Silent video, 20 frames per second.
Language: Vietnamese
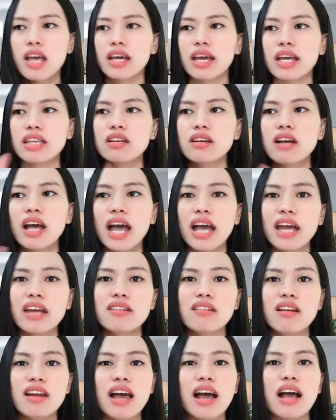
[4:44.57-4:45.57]
Cái thứ hai
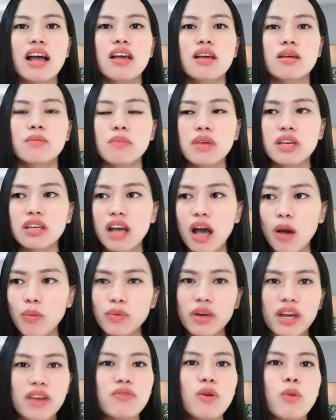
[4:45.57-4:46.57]
nữa là mình
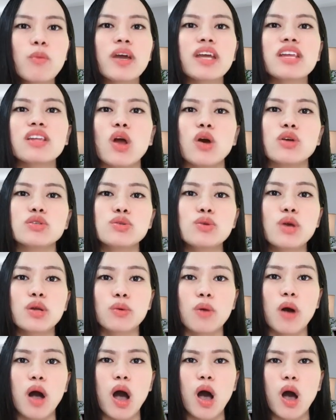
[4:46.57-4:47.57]
học được cái phong cách nói
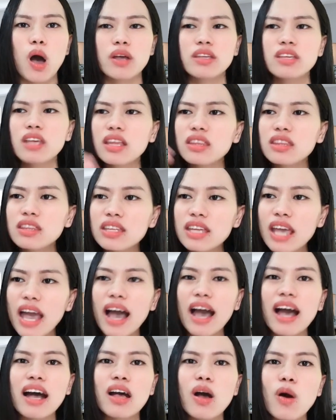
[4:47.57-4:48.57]
chuyện của họ, nhấn
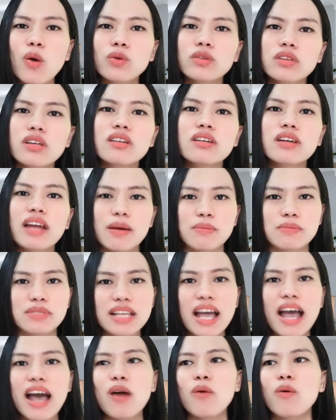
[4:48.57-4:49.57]
nhá câu từ làm
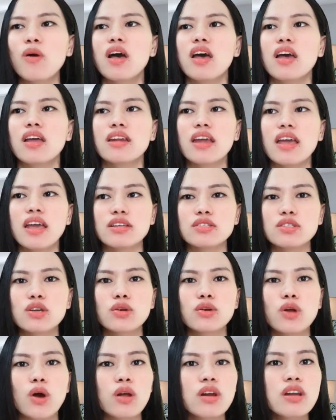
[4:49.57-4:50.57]
sao để
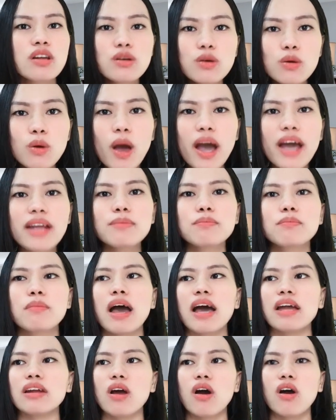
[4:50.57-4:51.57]
cho nó lưu loát
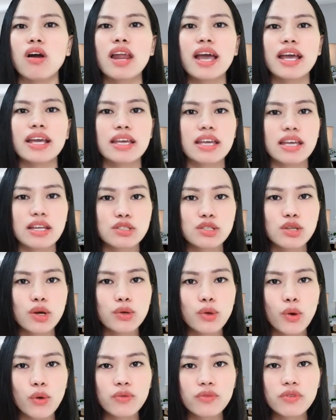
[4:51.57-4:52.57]
mà nó lại khiến cho
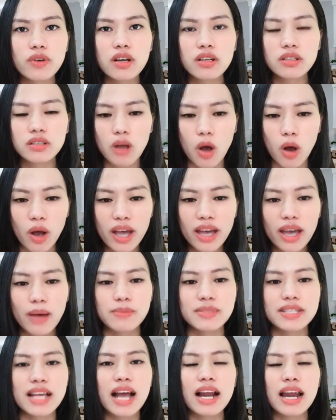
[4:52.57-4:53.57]
đối phương có cái
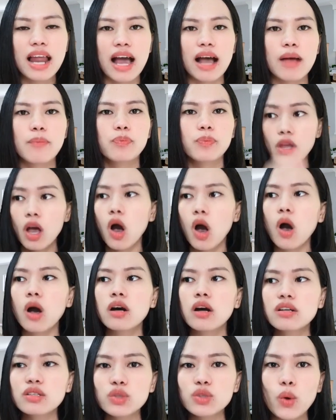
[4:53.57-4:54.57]
cảm giác là họ
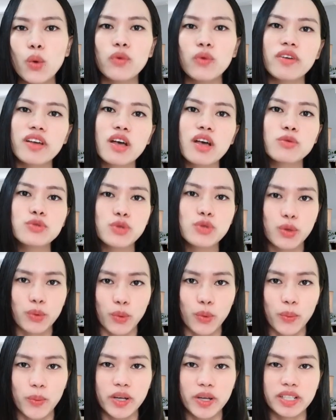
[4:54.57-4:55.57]
hứng thú với câu chuyện
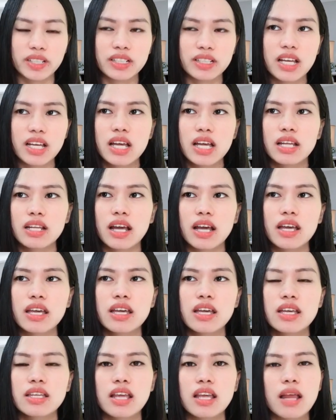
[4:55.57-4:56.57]
của mình. Đấy,
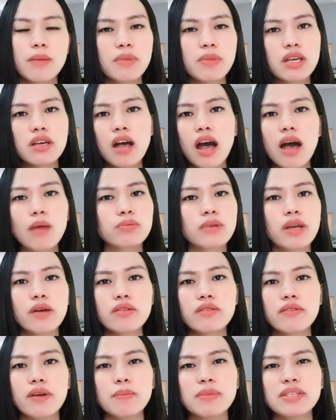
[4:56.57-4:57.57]
thế là mình cứ học
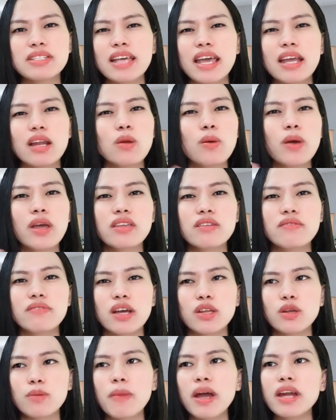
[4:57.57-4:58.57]
theo như vậy, mình rèn luyện như
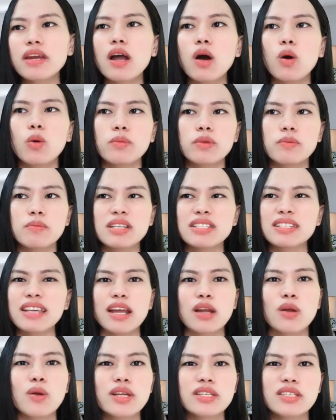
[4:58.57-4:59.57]
vậy. Ban đầu mình
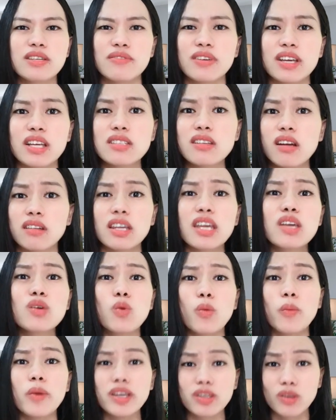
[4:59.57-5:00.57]
rèn luyện chỉ vì cái sở thích
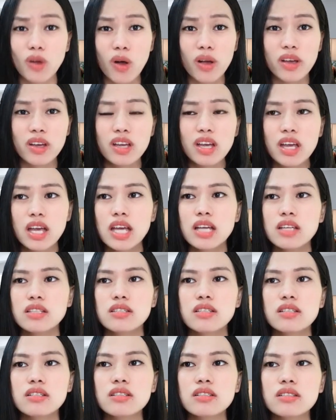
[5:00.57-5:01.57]
của mình thôi,
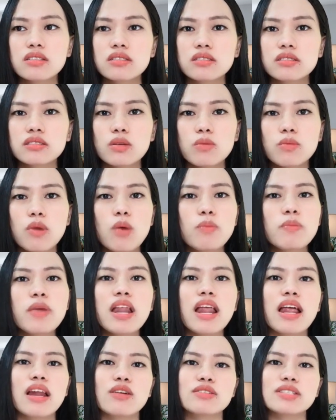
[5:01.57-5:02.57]
chứ cũng không biết
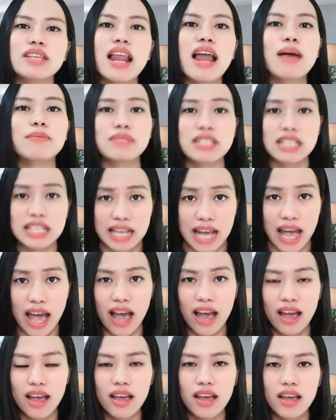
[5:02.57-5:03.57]
là nó sẽ làm gì
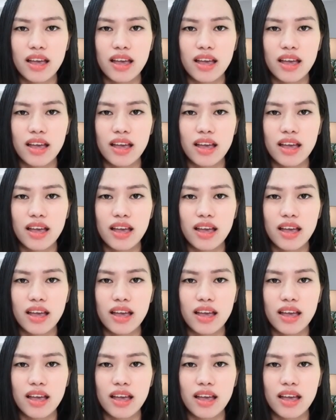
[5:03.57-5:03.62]
cả.